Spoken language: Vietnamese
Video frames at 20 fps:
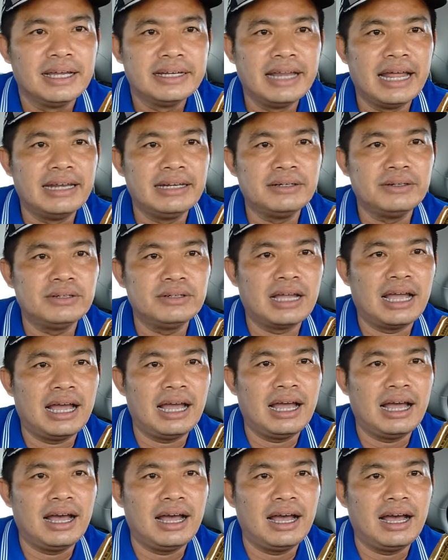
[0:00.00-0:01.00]
Đinh
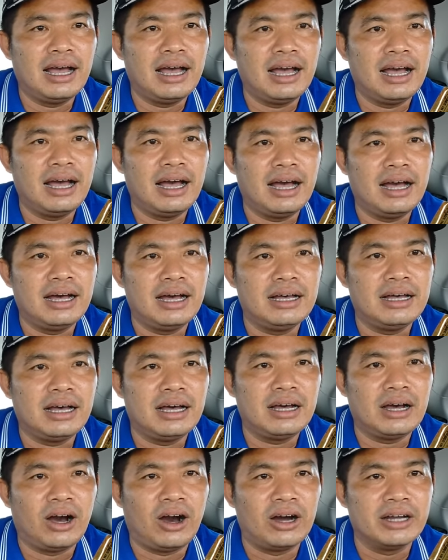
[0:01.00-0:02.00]

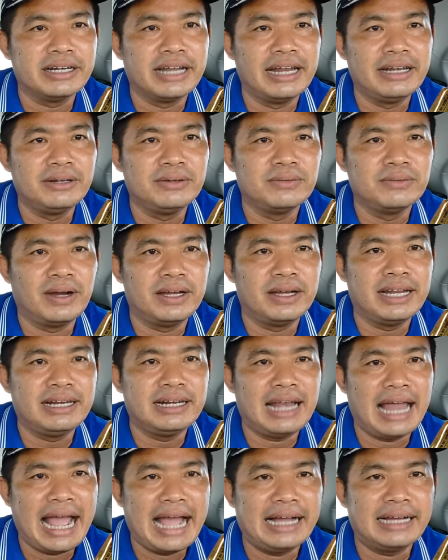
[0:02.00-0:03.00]
uh, họ Đinh với
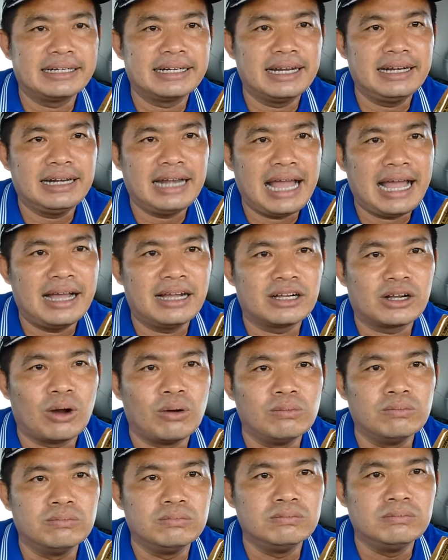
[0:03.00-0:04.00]
Đinh Lan Đinh Lan
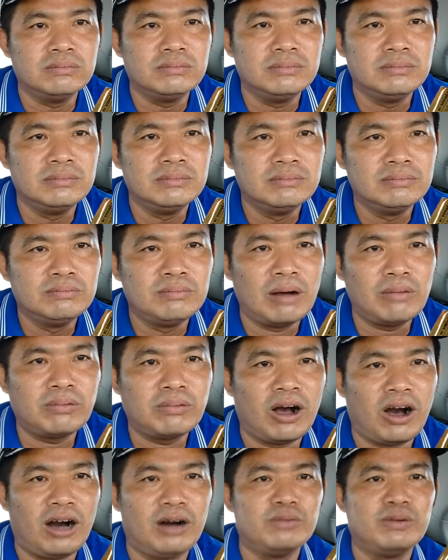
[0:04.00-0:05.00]
cũng móc
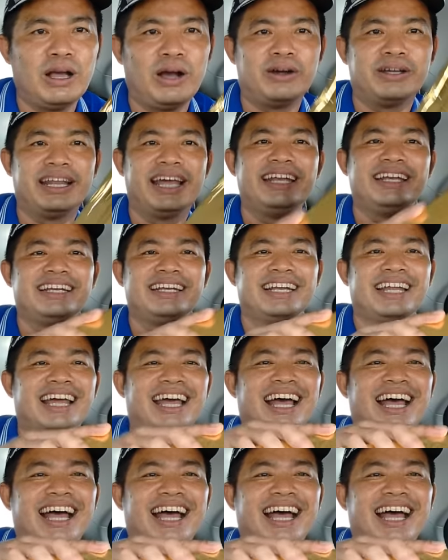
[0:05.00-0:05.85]
họ với họ Đinh